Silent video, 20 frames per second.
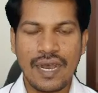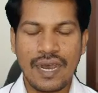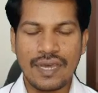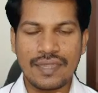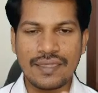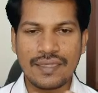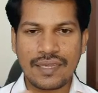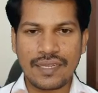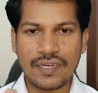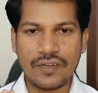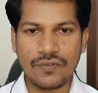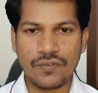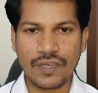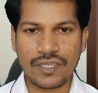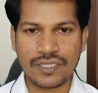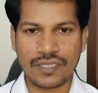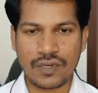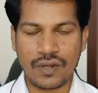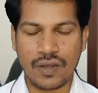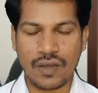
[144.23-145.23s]
அந்த
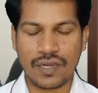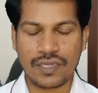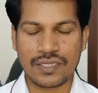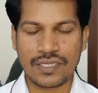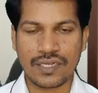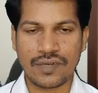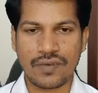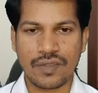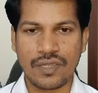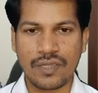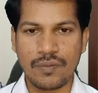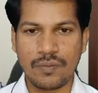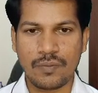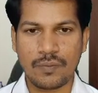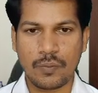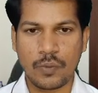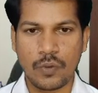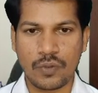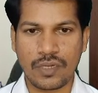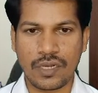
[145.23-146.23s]
இன்ஃபெக்ஷன் ஆரிஜினை வந்து
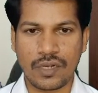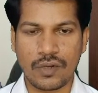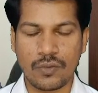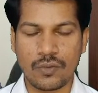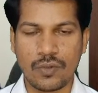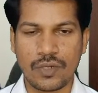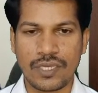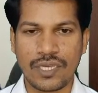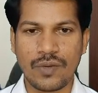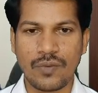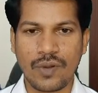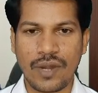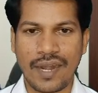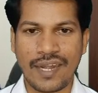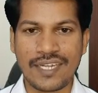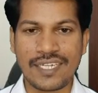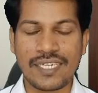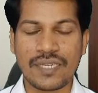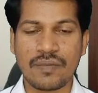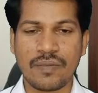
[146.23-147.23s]
போக்கக்கூடிய ஒரு
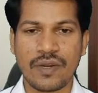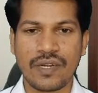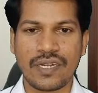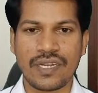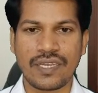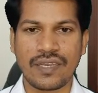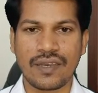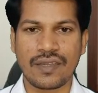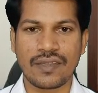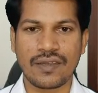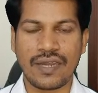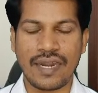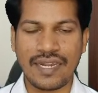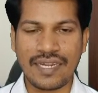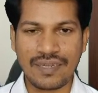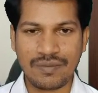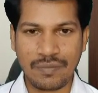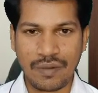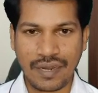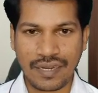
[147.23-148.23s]
ஆன்டிபயோட்டிக்காக தான்
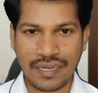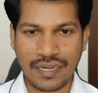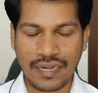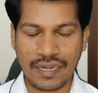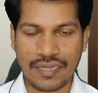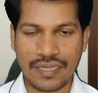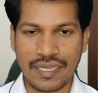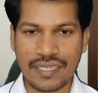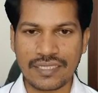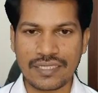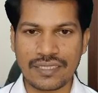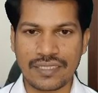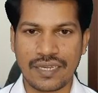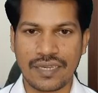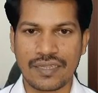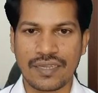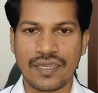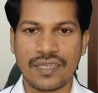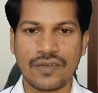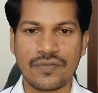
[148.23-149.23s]
ஆன்டிபாக்டீரியல்
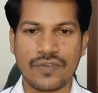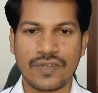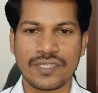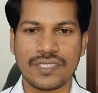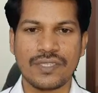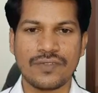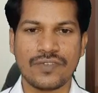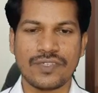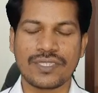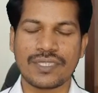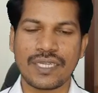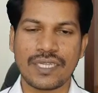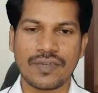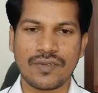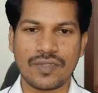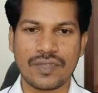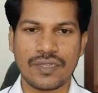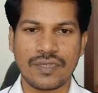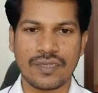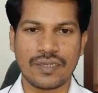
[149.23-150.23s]
ஏஜென்ட்டாக தான் அதை ஃபஸ்ட்டு ஃபஸ்ட்டு அதை
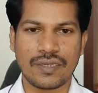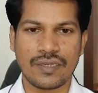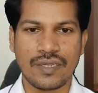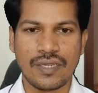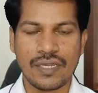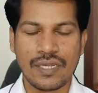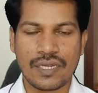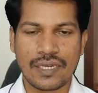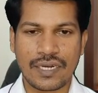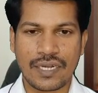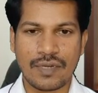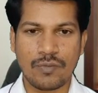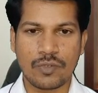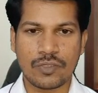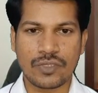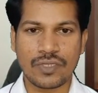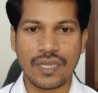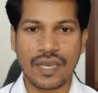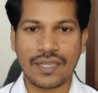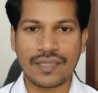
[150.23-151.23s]
வந்து
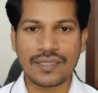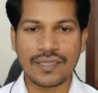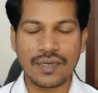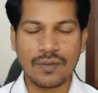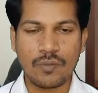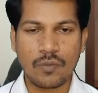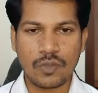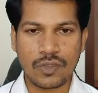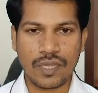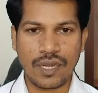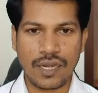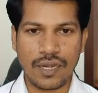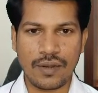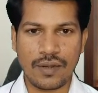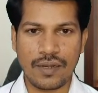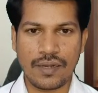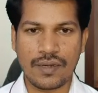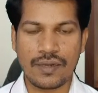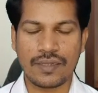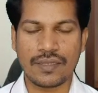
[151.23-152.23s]
கண்டுபிடிச்சி அதுதான் முதல்
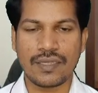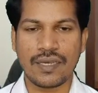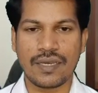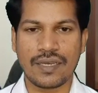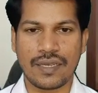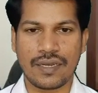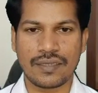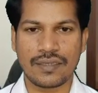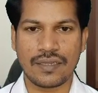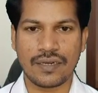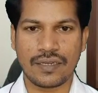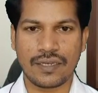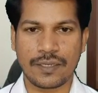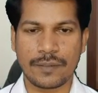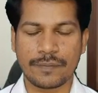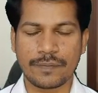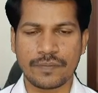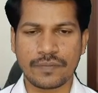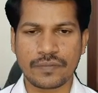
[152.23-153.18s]
இதாக இதாக இருந்திருக்கு